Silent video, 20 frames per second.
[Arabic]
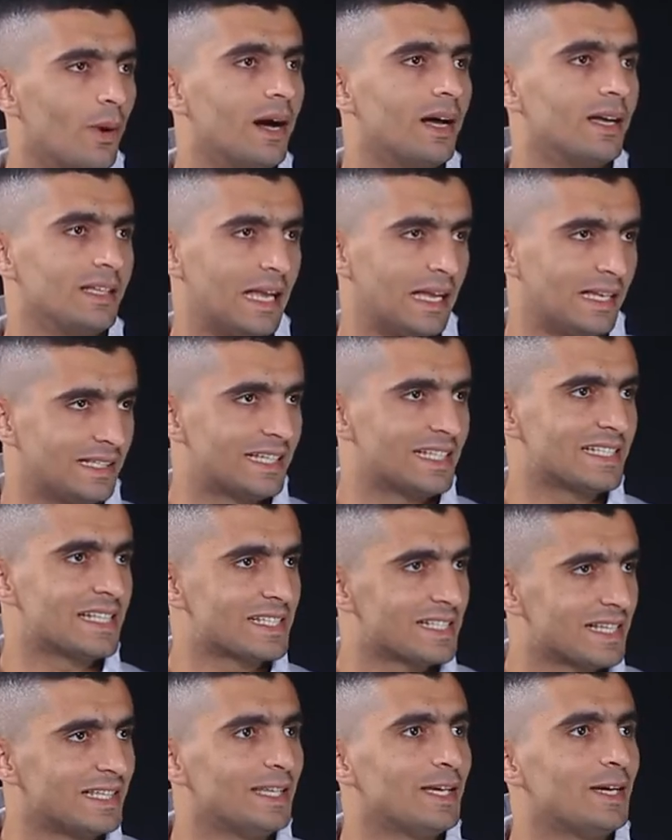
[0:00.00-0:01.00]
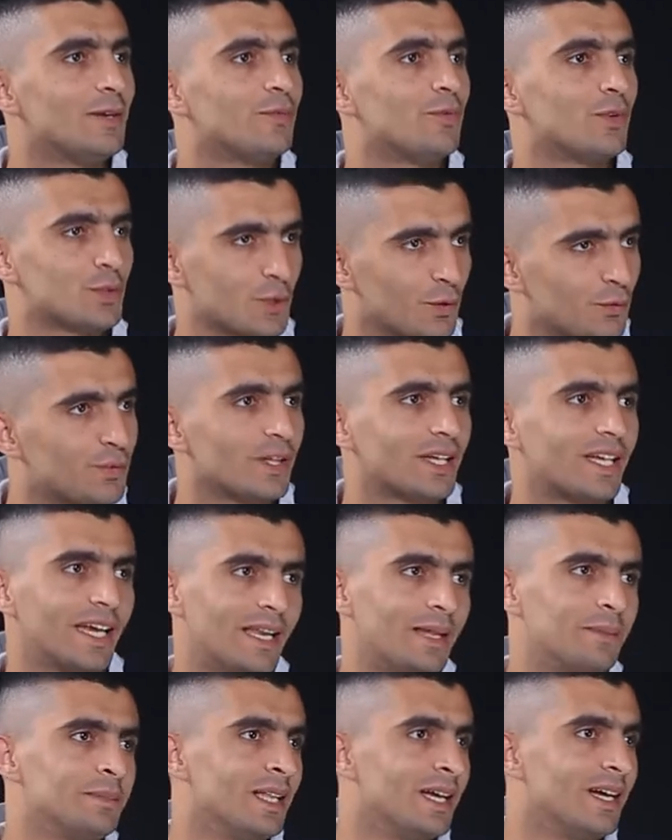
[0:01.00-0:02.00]
يعني كذا سنه فشفت
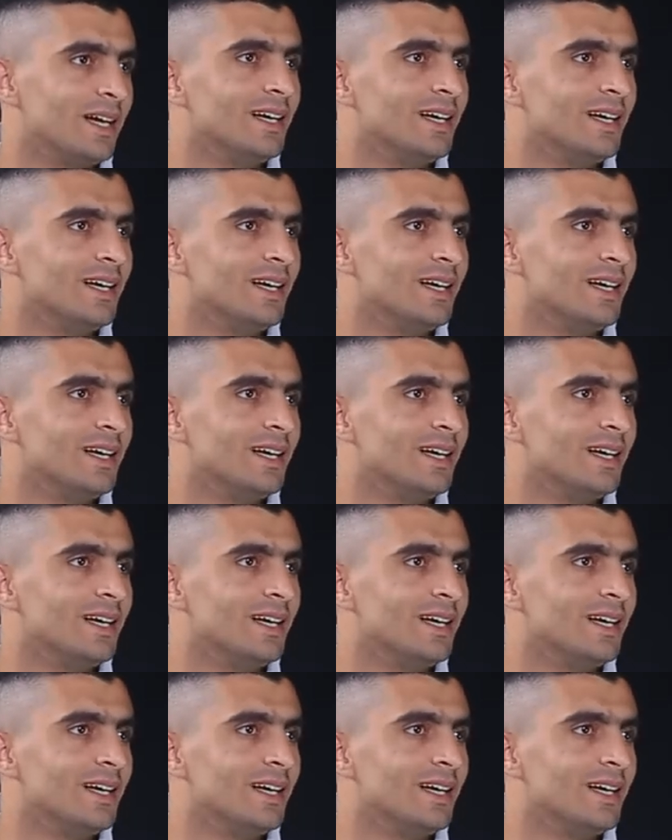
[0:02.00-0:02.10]
الكلام ده